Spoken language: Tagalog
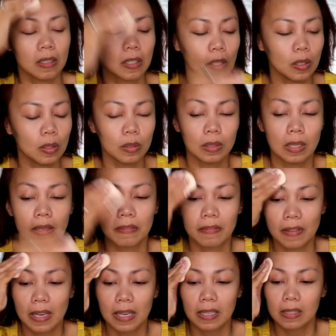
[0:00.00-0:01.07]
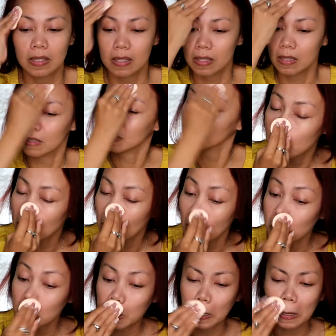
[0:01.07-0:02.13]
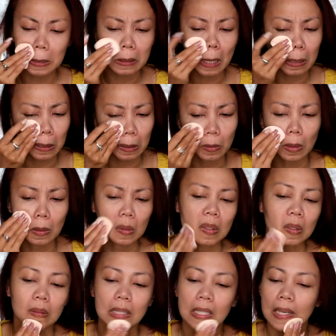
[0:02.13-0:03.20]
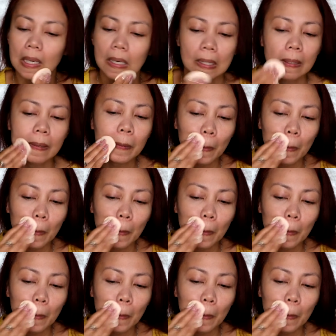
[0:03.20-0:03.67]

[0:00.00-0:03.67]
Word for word: glow ng face. Maraming nagtatanong ano daw nilalagay